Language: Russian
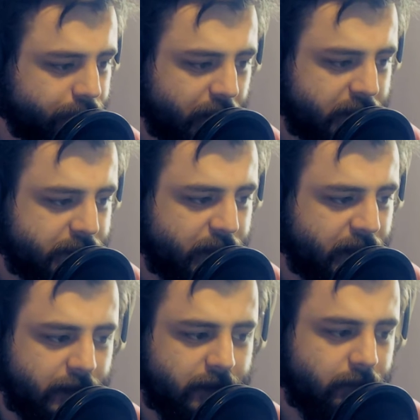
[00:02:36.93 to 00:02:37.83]

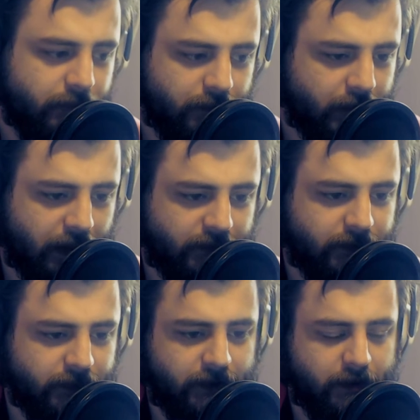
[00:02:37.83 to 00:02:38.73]
название,
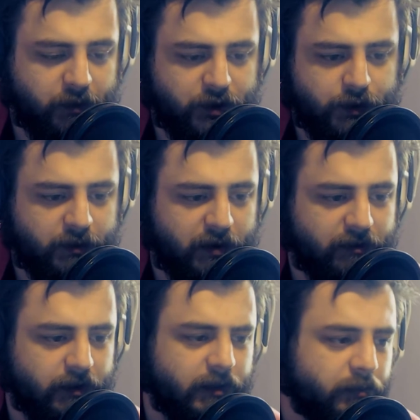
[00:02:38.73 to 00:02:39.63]
картинки, я причем
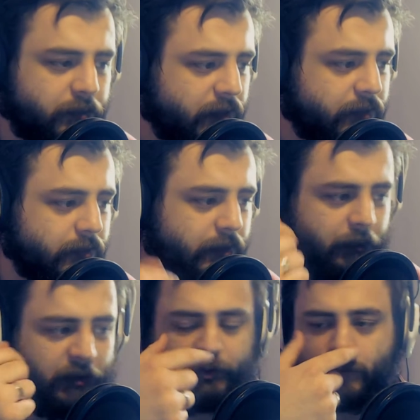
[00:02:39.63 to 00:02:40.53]
отправлял на,
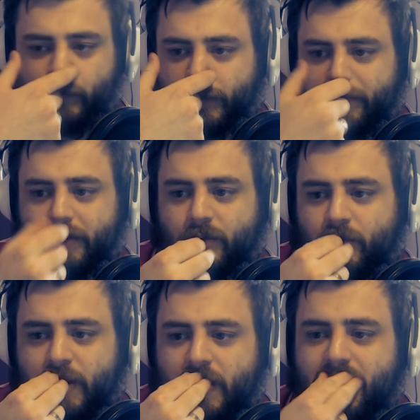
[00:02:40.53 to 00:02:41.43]
на повторную проверку.